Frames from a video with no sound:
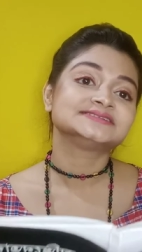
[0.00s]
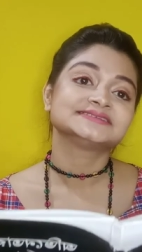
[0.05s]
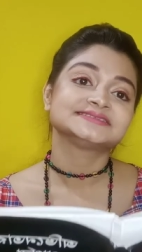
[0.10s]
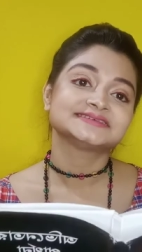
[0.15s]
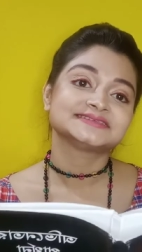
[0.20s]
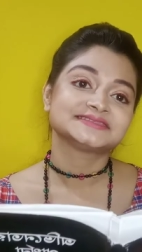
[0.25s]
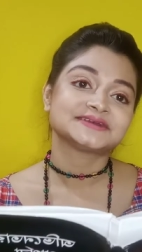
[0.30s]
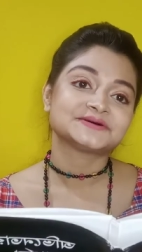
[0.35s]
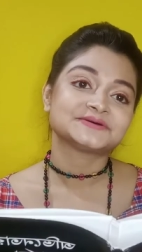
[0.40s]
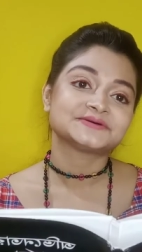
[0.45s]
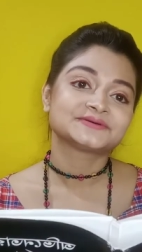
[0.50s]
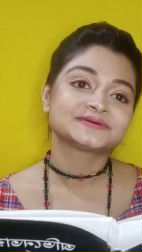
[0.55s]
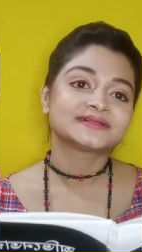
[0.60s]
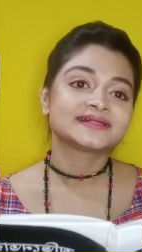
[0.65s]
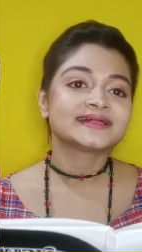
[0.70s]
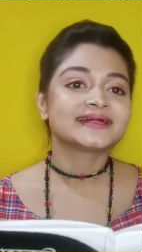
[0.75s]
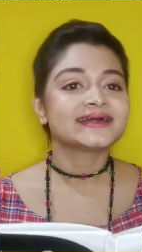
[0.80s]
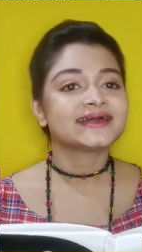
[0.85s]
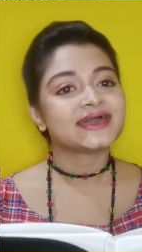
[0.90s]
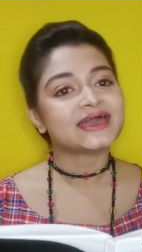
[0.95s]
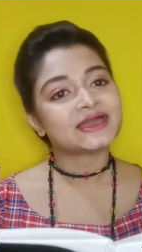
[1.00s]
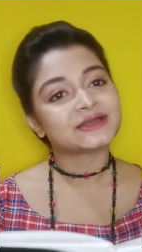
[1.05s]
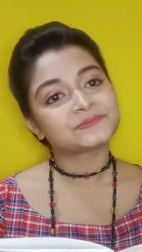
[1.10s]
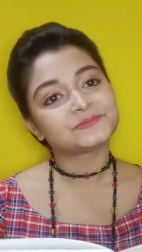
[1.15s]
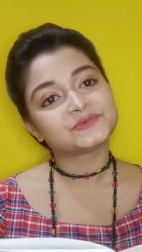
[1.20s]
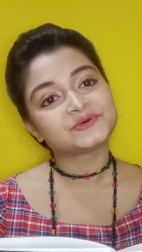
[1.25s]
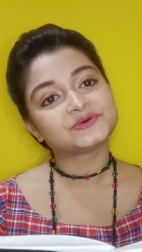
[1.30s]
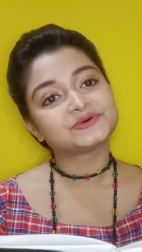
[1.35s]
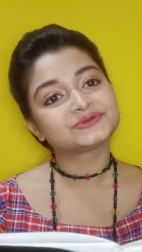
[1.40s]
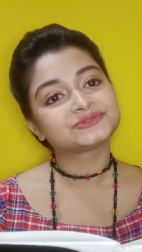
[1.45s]
যেতে দাও এক
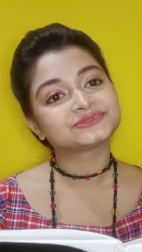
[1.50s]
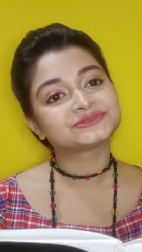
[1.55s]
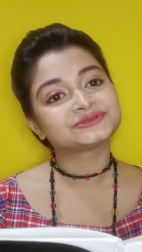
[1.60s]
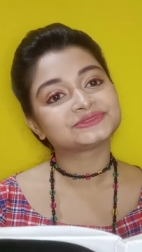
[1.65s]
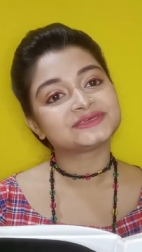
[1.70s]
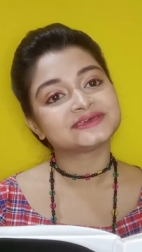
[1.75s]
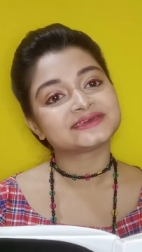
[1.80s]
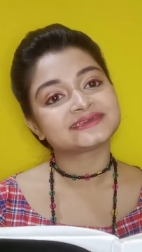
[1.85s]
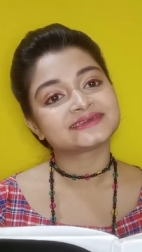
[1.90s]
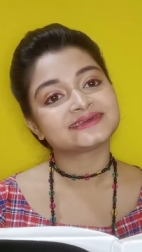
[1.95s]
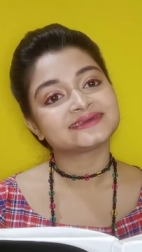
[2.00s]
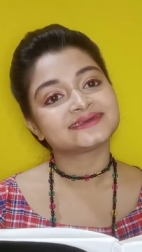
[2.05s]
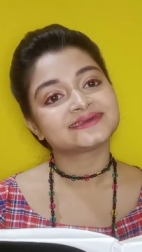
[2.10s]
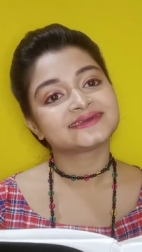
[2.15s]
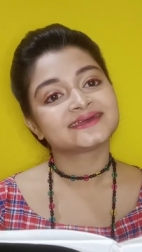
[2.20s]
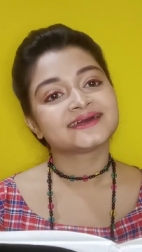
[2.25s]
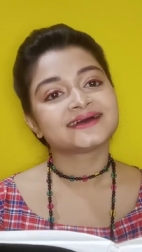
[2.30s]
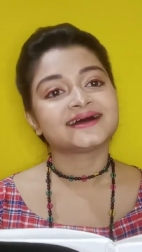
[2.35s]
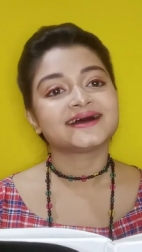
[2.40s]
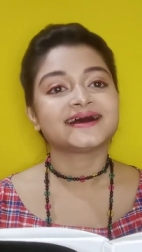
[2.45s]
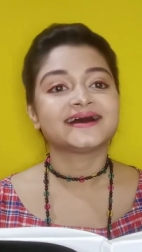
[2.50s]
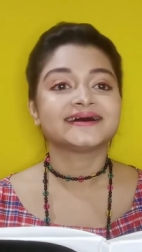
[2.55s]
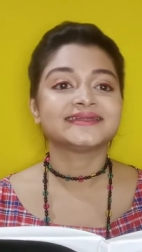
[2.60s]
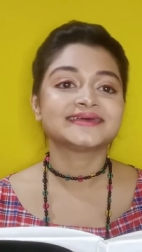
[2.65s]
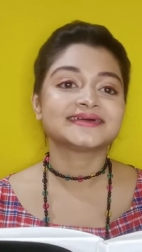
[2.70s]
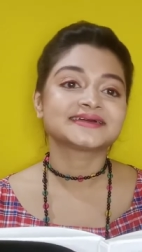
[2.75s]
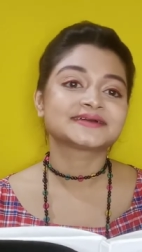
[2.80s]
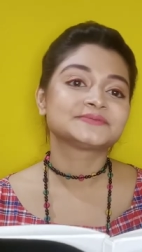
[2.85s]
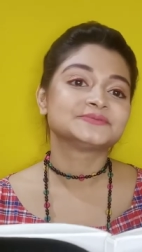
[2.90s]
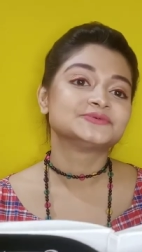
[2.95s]
মুহূর্ত থেকে আর
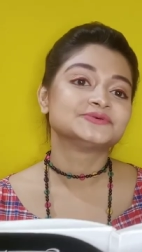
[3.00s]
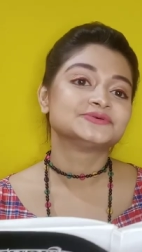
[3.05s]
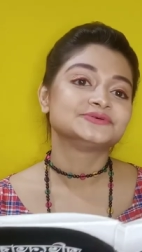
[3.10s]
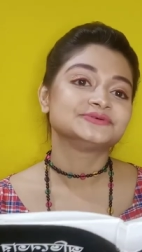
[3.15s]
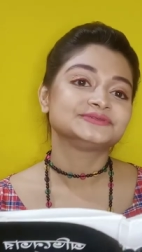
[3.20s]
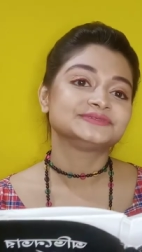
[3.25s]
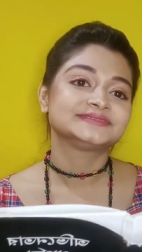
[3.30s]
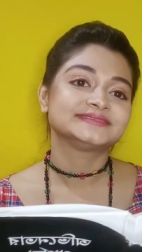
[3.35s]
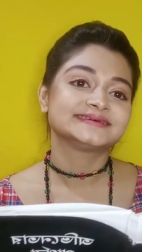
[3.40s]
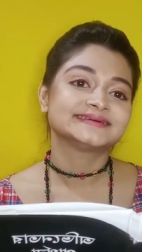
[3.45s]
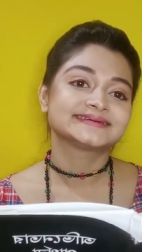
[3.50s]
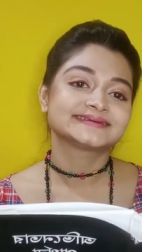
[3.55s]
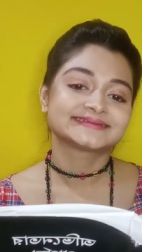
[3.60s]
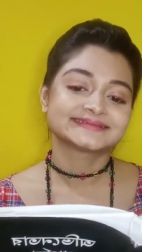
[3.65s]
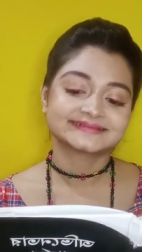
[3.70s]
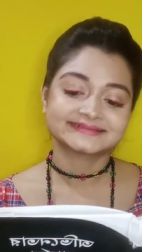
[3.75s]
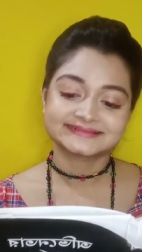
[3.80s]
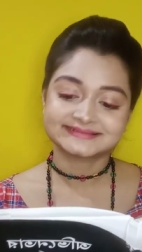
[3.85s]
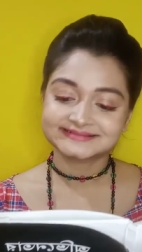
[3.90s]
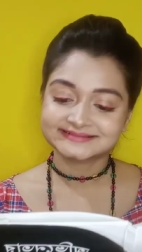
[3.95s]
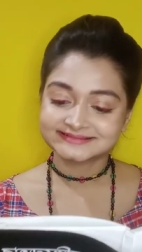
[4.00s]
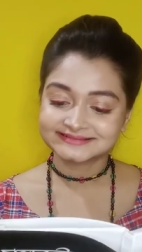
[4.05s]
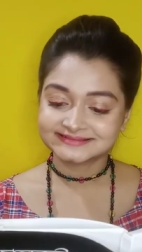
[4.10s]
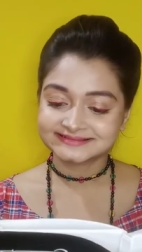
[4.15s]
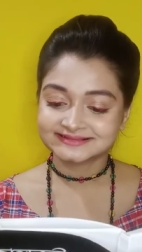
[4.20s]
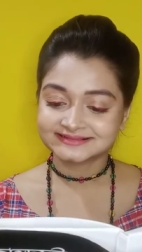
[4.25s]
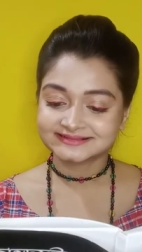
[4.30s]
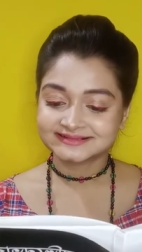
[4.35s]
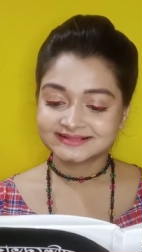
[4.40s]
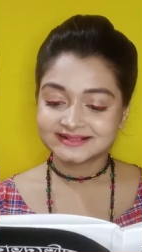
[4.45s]
এক মুহূর্তে
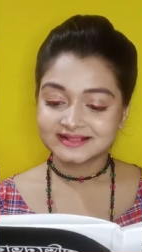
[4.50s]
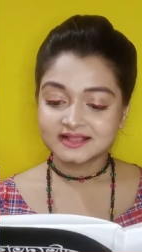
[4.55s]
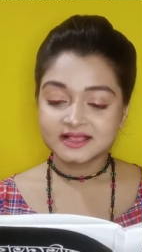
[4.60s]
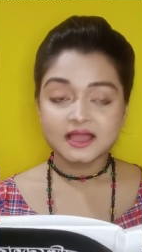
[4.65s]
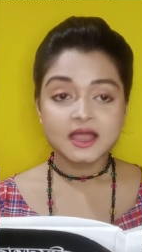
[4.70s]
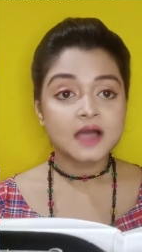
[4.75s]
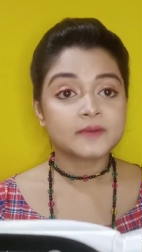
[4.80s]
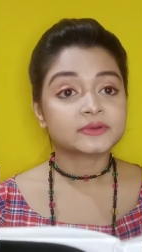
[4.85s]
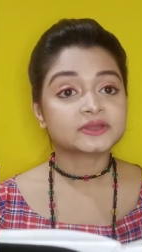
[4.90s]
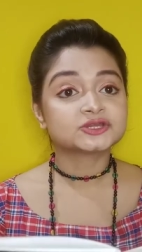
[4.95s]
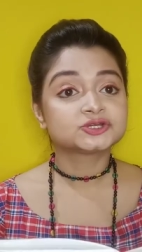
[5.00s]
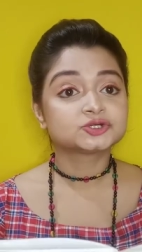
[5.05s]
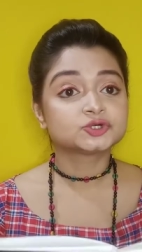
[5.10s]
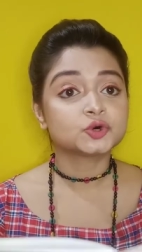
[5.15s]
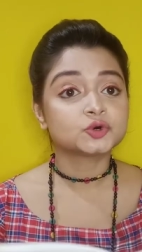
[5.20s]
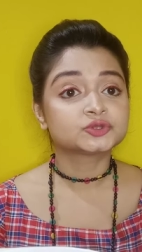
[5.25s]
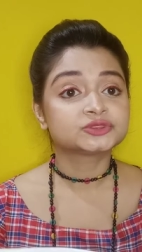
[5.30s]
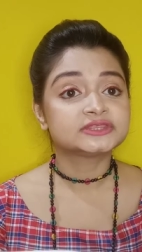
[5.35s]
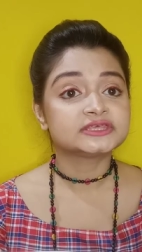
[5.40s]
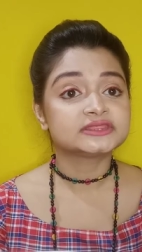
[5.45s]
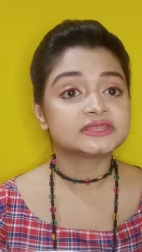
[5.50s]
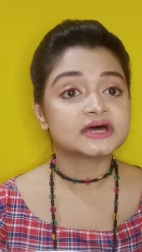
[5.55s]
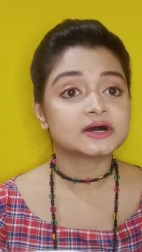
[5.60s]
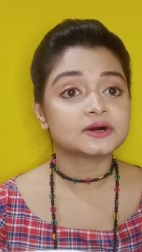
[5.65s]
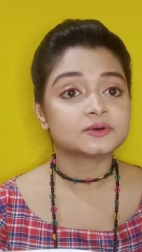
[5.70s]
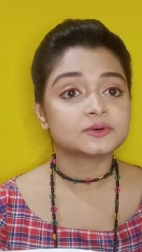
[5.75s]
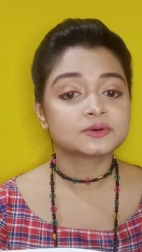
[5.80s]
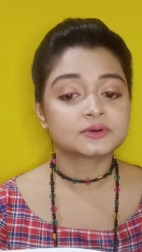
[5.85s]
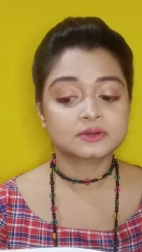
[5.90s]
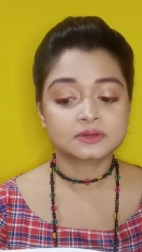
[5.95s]
আমাকে শক্তি
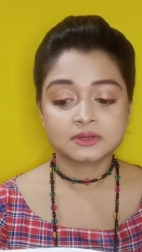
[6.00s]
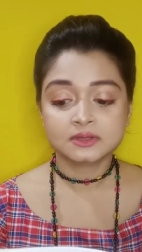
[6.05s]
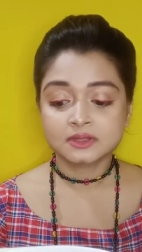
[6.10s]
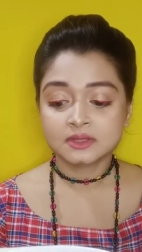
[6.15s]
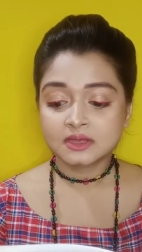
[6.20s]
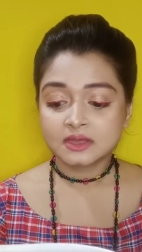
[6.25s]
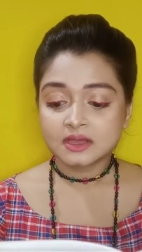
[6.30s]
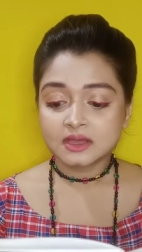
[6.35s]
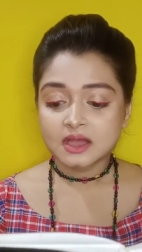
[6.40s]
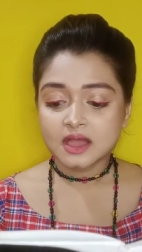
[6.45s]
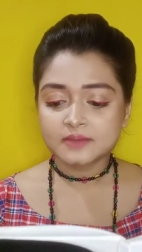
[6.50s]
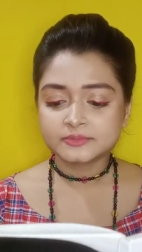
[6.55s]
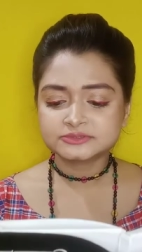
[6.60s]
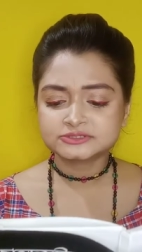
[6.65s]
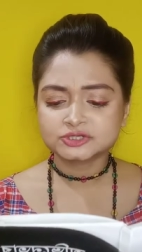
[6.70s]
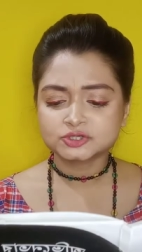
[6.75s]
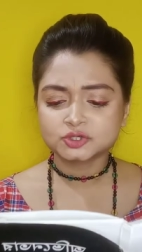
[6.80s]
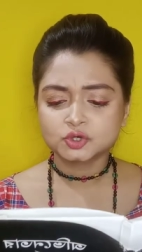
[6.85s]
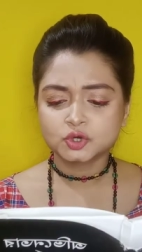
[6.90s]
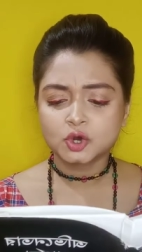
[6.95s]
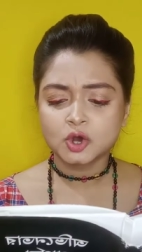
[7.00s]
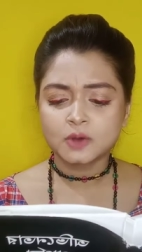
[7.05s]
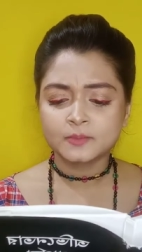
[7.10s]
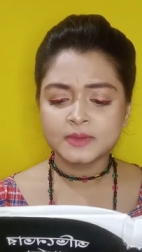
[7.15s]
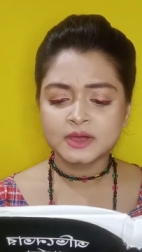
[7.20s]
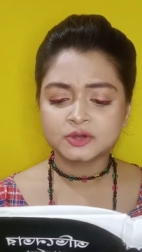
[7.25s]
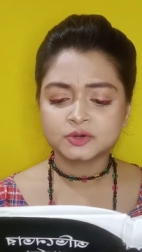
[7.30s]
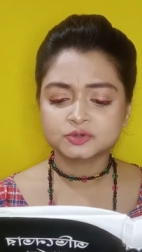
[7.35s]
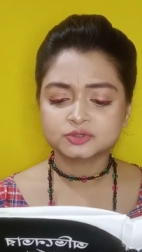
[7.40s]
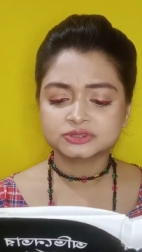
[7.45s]
দাও আমি যেন
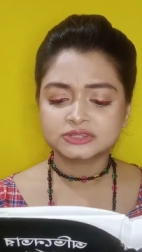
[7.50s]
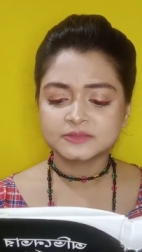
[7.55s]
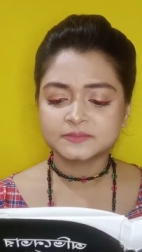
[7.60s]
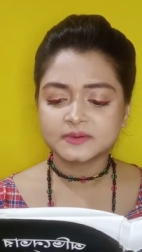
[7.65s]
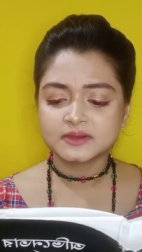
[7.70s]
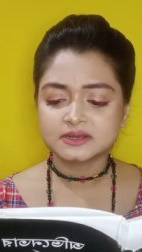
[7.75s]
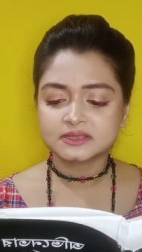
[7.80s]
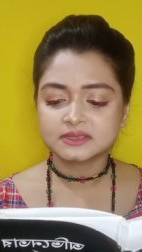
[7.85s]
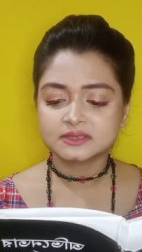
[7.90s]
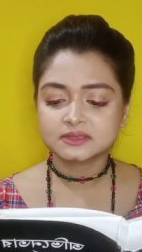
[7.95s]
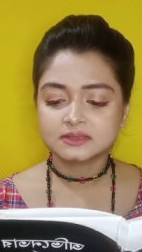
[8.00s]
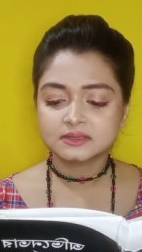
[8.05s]
ক্ষমা করতে পারি